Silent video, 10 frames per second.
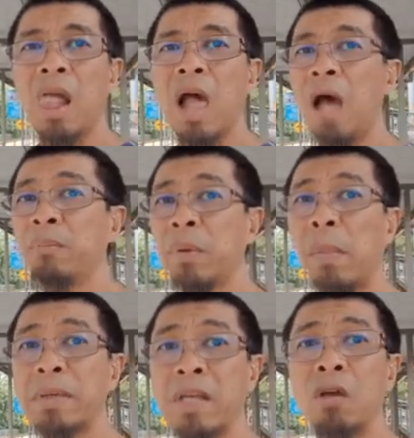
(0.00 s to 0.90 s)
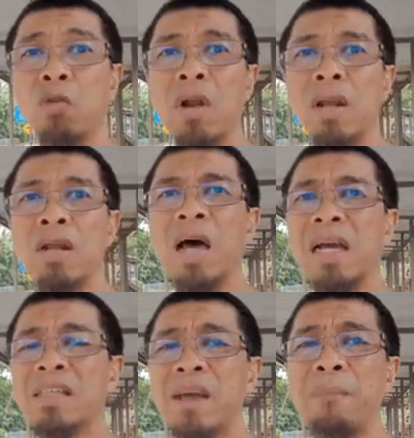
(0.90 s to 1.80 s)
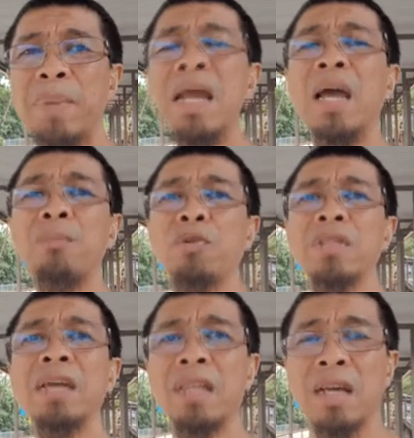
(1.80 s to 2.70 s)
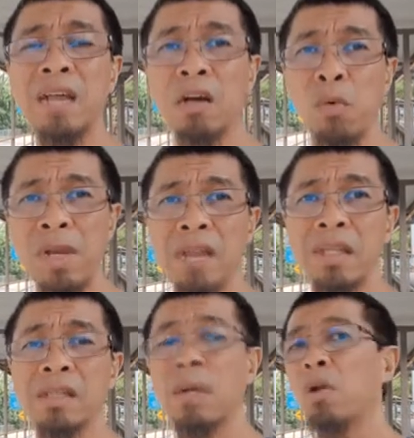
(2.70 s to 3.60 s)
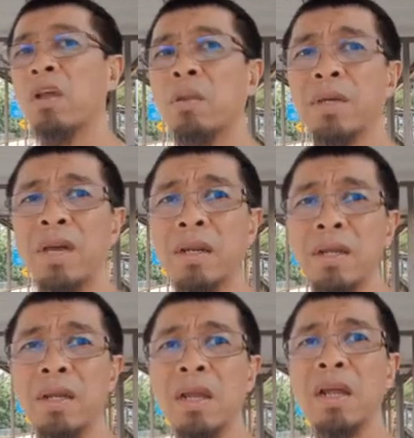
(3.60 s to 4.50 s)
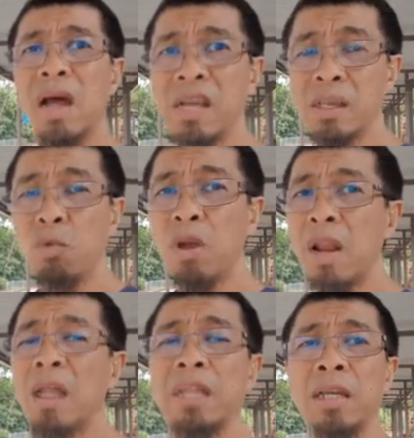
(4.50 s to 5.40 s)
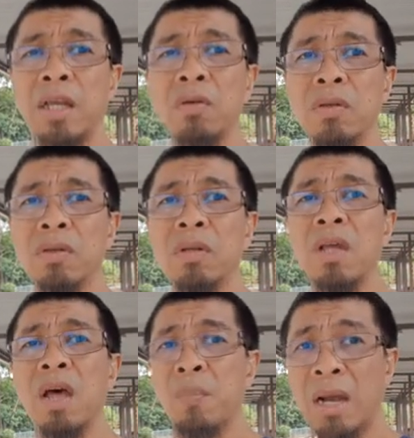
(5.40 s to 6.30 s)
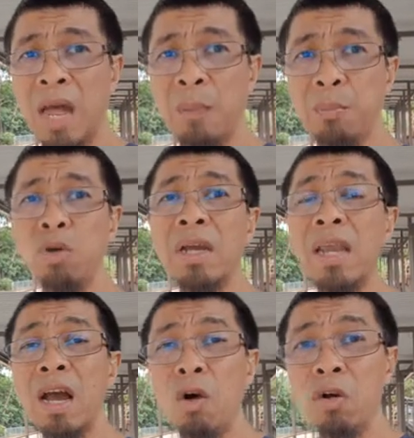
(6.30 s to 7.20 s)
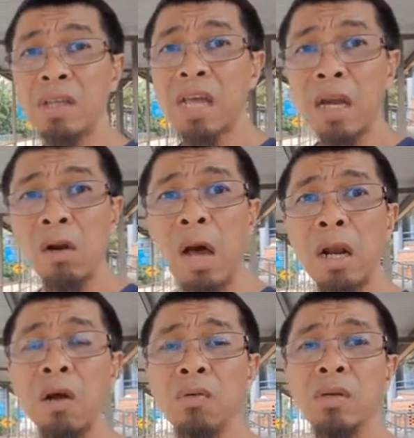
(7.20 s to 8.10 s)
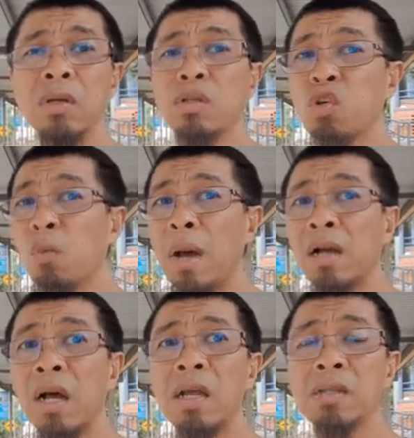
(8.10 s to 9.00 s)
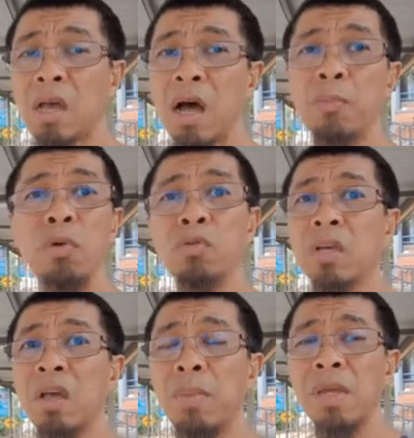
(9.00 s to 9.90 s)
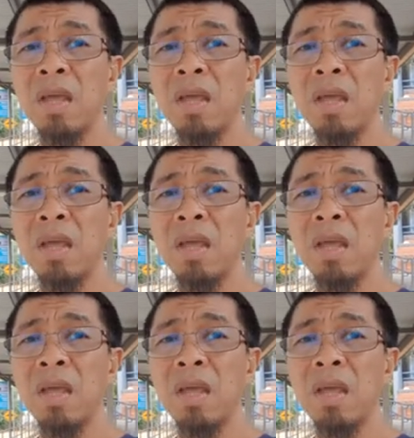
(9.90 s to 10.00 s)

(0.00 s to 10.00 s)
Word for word: Ang pagbabasa ng Quran, ang isang pinakaimportante na gagawin natin sa buwan ng Ramadan ay simulan na natin ngayon. Maglaan po ng ilang oras araw-araw, sa umaga, sa hapon o sa gabi.